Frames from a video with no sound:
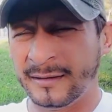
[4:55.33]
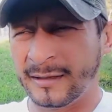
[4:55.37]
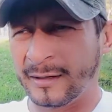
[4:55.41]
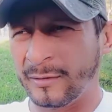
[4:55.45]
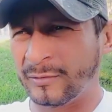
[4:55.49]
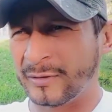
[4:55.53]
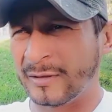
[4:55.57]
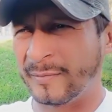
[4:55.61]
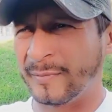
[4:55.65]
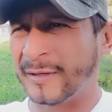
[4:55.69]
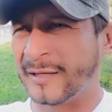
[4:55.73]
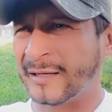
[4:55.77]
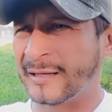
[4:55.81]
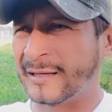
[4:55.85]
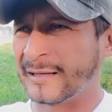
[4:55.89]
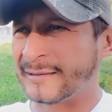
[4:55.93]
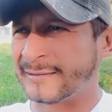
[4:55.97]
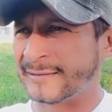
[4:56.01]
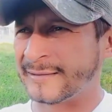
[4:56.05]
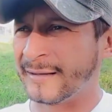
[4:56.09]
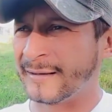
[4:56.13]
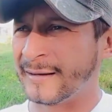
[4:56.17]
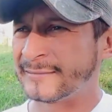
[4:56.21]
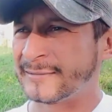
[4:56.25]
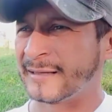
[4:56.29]
y resulta pasa que la
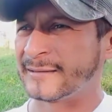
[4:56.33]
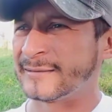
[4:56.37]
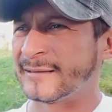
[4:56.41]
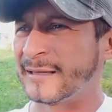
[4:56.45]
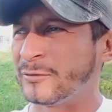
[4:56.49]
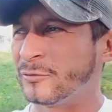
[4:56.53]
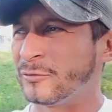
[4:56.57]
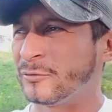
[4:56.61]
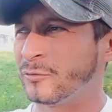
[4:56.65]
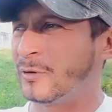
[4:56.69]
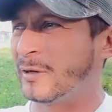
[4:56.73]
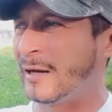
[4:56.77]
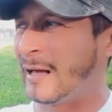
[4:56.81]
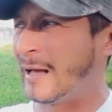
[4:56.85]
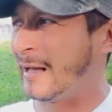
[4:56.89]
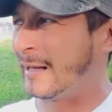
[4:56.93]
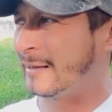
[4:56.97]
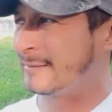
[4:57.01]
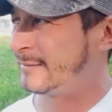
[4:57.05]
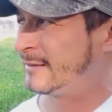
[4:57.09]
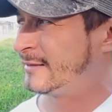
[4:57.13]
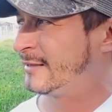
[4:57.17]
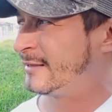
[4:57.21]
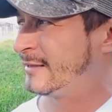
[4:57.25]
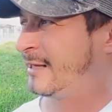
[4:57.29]
estaba tratando
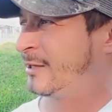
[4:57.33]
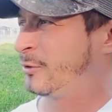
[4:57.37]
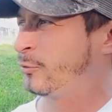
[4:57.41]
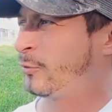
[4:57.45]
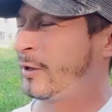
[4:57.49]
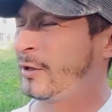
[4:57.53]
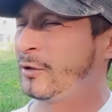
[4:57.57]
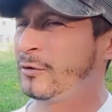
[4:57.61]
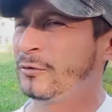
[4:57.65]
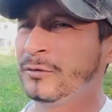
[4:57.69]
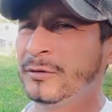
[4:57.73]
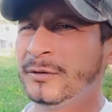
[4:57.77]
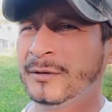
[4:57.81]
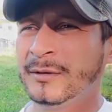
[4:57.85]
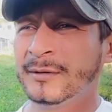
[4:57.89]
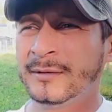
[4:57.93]
antes del dueño,